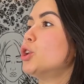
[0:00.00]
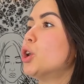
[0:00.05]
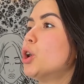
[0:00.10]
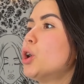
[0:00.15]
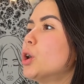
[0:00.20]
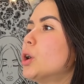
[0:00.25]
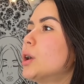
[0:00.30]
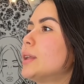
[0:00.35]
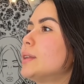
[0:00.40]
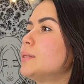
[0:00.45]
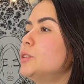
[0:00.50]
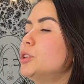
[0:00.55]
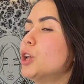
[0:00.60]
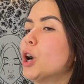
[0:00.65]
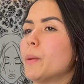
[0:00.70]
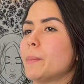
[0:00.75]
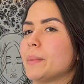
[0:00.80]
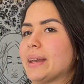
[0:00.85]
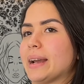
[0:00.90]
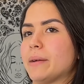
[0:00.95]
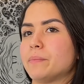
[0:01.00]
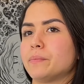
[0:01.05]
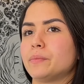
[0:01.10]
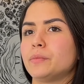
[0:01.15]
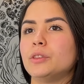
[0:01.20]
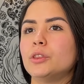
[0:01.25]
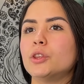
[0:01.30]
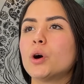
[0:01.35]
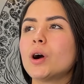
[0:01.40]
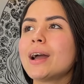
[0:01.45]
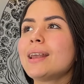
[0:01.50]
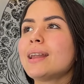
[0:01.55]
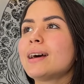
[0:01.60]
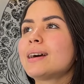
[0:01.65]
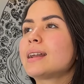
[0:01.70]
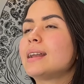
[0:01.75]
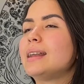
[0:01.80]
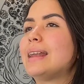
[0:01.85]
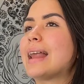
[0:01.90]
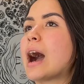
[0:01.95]
No, no, mira, no es
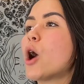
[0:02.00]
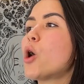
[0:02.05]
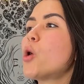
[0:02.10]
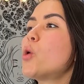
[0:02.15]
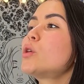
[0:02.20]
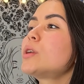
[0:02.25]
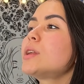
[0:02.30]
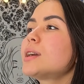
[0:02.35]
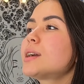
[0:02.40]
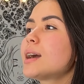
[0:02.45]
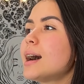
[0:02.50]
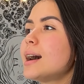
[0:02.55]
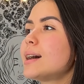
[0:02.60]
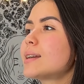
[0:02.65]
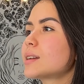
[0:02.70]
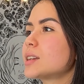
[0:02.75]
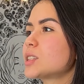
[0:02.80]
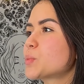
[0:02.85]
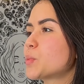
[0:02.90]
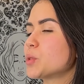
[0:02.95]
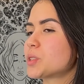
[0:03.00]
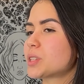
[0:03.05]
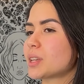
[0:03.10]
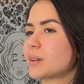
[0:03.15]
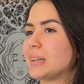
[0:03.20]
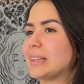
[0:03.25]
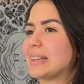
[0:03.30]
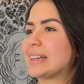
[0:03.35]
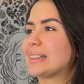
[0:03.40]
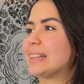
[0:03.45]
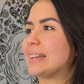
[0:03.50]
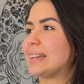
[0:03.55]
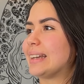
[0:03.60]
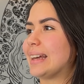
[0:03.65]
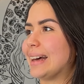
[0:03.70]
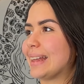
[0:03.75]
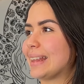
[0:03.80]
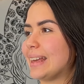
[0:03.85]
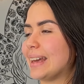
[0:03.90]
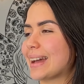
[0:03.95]
la, única responsabilidad de
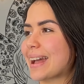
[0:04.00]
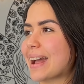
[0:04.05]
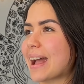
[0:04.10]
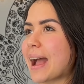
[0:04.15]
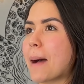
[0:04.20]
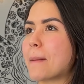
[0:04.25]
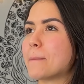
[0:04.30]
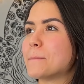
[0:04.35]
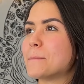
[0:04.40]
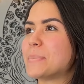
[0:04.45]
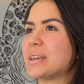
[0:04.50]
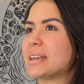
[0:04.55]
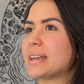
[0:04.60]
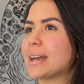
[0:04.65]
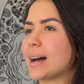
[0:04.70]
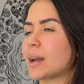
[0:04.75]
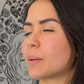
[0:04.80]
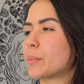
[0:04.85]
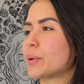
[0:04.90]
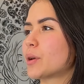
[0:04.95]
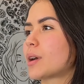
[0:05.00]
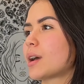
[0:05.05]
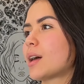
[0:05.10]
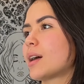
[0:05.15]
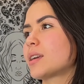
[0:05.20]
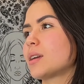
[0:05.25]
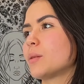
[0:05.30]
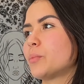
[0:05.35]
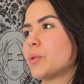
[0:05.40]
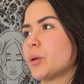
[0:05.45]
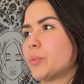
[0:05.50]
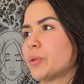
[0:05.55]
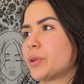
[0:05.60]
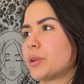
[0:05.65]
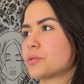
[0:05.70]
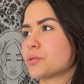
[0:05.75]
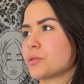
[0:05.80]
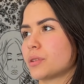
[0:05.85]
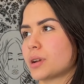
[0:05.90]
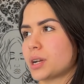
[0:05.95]
nadie cambiar, pero cada quien puede
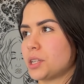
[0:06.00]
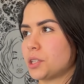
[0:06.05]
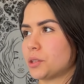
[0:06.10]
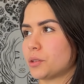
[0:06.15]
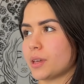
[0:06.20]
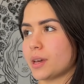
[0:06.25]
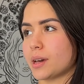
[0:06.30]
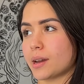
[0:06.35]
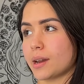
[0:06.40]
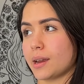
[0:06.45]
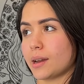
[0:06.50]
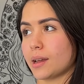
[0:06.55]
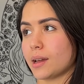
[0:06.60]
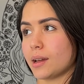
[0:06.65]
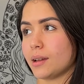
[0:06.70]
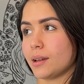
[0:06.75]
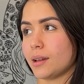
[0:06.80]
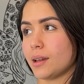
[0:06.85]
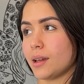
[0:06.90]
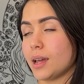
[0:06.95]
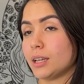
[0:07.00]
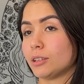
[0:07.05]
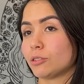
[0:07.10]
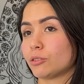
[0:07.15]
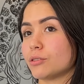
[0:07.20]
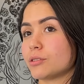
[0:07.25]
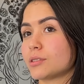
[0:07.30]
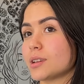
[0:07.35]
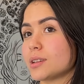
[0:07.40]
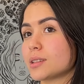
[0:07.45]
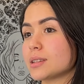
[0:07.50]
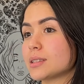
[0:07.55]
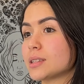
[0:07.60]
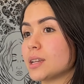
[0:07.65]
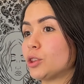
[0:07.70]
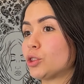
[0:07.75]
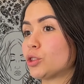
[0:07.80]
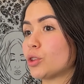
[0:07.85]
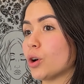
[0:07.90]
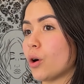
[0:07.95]
poner su granito de arena. Entonces,
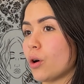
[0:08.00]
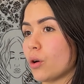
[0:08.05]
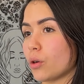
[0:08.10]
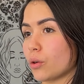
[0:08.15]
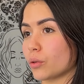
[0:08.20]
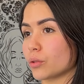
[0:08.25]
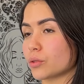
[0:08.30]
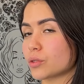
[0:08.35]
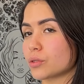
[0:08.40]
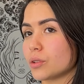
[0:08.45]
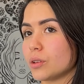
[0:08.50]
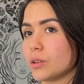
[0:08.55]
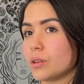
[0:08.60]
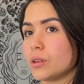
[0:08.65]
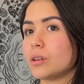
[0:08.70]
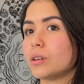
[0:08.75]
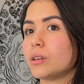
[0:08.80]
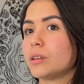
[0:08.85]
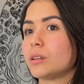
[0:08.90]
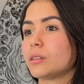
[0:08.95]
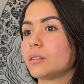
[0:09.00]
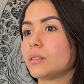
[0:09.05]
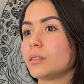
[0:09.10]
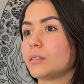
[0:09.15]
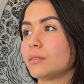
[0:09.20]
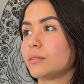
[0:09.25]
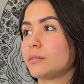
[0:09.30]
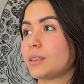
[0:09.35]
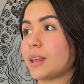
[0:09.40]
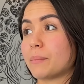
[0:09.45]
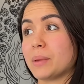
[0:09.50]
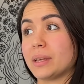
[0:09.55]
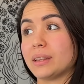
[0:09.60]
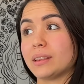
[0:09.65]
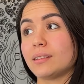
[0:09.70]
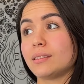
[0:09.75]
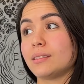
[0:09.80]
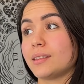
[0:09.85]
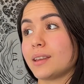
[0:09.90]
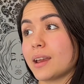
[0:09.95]
si todos también
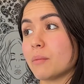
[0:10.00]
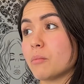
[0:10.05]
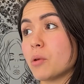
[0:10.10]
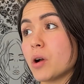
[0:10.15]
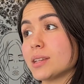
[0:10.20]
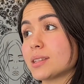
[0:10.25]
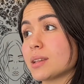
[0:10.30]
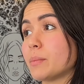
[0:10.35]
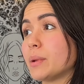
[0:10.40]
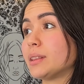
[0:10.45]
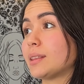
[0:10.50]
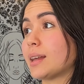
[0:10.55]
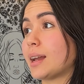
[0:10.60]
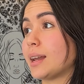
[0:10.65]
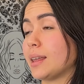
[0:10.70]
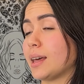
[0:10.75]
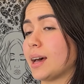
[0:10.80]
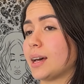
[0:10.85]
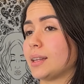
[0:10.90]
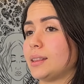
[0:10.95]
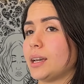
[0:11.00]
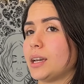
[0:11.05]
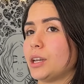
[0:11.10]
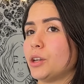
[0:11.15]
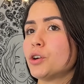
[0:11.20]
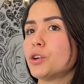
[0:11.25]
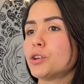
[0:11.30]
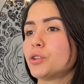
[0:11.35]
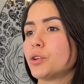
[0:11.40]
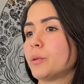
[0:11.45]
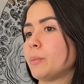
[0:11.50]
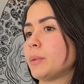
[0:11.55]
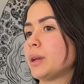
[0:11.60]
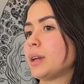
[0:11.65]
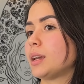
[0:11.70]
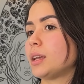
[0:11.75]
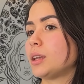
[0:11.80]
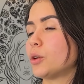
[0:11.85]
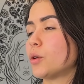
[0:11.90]
tendríamos esa mentalidad de no, no es mi,